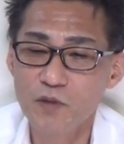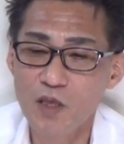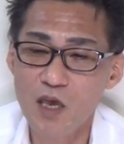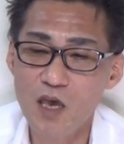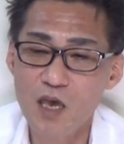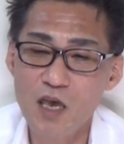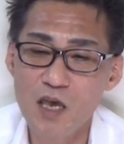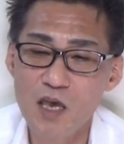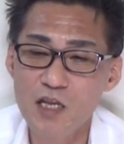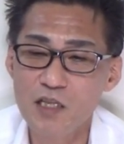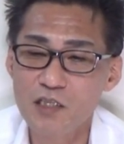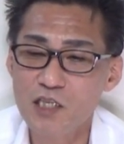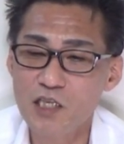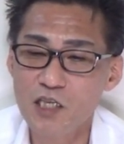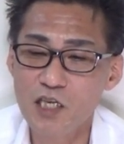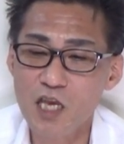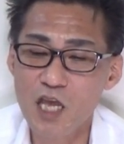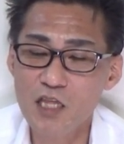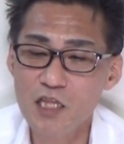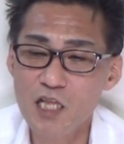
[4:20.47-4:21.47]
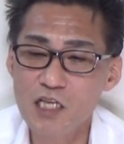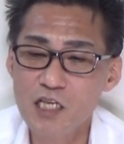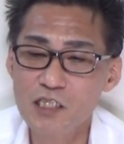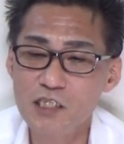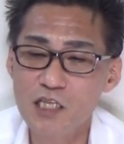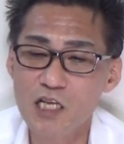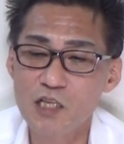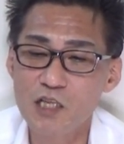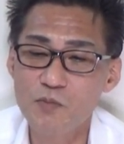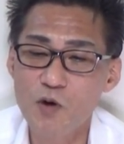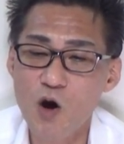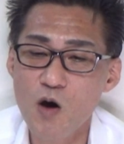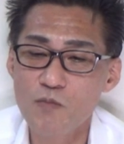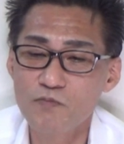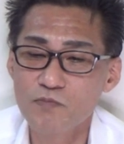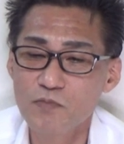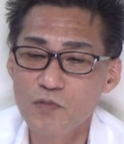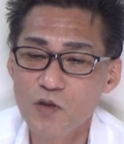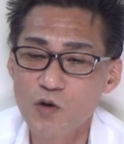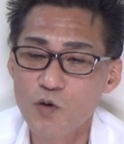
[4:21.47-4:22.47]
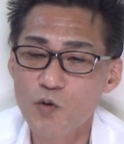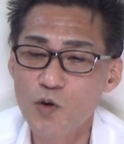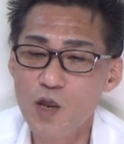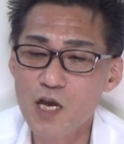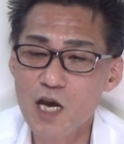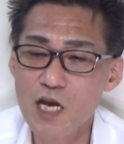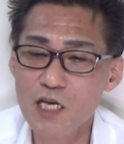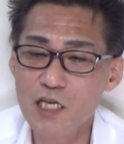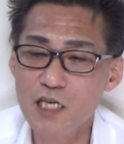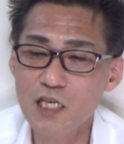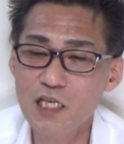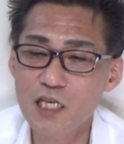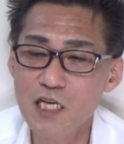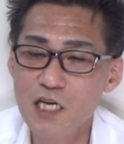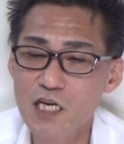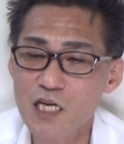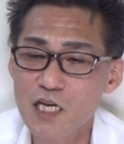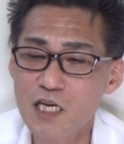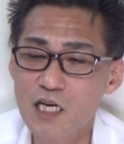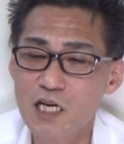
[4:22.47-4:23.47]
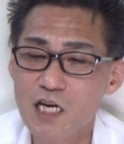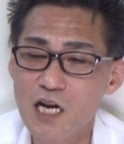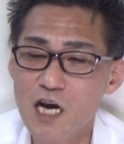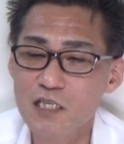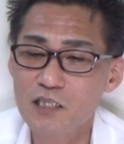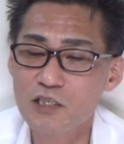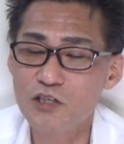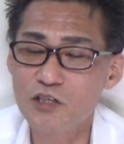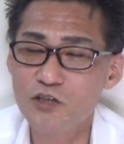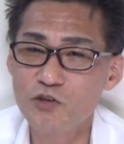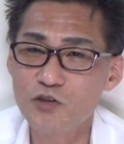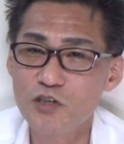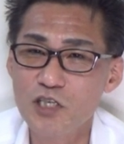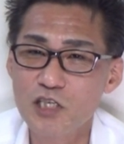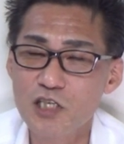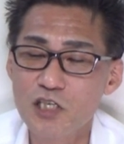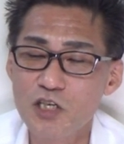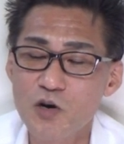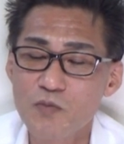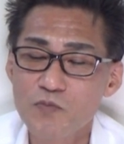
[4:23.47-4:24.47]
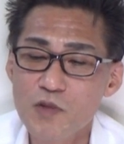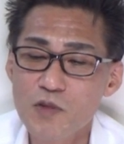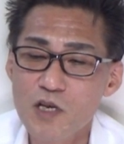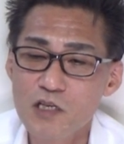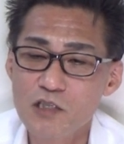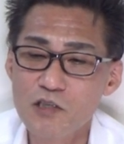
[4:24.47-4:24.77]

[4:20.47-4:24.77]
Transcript: えー、知見なんですけども、俺が気に入らねえから中止しろ。